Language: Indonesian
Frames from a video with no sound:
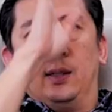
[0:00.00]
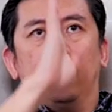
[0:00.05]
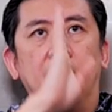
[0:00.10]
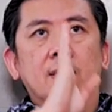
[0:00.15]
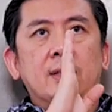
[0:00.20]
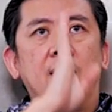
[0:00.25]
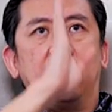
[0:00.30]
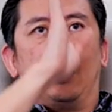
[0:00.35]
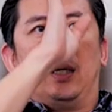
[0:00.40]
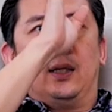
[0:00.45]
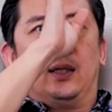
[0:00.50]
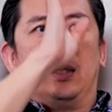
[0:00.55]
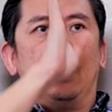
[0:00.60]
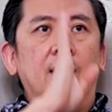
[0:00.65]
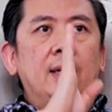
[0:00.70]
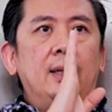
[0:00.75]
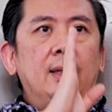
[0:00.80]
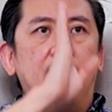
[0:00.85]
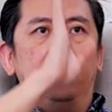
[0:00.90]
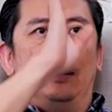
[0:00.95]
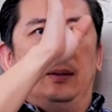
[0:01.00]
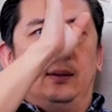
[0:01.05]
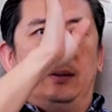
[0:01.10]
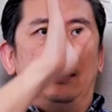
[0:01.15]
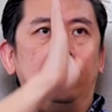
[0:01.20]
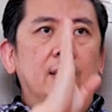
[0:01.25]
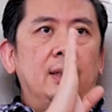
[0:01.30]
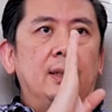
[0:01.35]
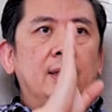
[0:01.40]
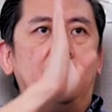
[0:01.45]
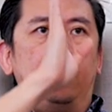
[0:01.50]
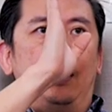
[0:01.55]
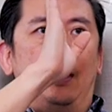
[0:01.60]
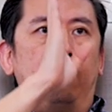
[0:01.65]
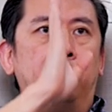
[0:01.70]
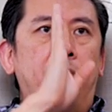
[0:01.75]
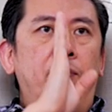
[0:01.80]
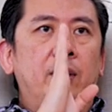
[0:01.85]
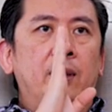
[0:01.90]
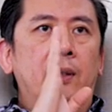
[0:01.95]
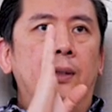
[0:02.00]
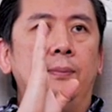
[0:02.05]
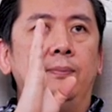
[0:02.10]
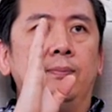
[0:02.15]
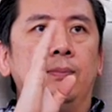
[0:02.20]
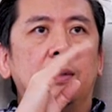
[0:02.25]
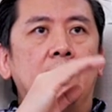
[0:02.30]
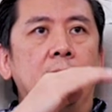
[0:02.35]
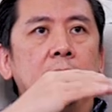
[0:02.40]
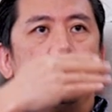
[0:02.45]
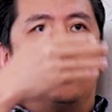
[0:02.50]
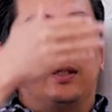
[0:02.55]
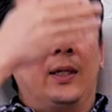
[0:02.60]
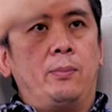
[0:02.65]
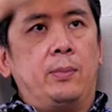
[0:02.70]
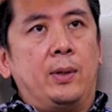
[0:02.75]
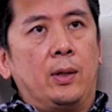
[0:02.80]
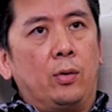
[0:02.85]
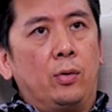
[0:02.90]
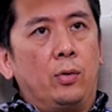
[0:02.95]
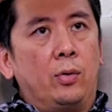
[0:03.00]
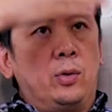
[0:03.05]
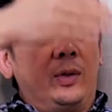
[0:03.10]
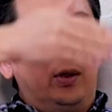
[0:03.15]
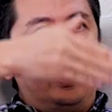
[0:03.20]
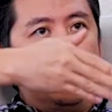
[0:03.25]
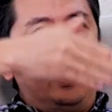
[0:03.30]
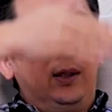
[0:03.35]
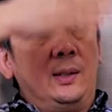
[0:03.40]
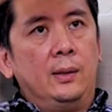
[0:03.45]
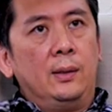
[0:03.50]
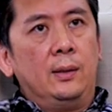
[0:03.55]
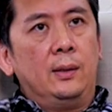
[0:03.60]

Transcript: sagital, ya nyamping, sama koronal